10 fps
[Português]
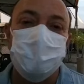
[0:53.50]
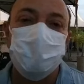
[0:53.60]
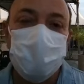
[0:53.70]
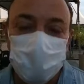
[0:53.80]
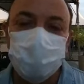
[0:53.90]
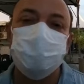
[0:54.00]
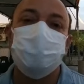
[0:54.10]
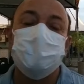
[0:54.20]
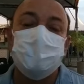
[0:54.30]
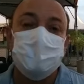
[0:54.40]
claro,
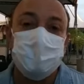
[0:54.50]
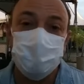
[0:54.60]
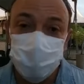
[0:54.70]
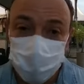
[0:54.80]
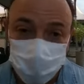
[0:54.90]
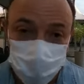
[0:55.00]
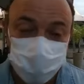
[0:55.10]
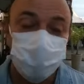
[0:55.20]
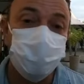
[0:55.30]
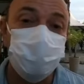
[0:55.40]
é muita gente
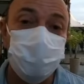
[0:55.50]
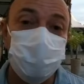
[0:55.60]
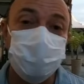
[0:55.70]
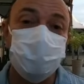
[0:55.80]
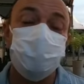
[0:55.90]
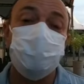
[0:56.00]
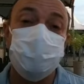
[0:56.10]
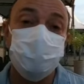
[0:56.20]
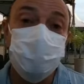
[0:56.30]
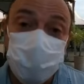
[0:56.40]
procurando, porque é
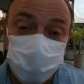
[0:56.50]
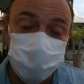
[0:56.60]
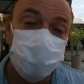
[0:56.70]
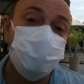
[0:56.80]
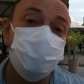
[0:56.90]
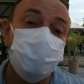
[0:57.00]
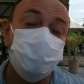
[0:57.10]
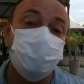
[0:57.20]
muita gente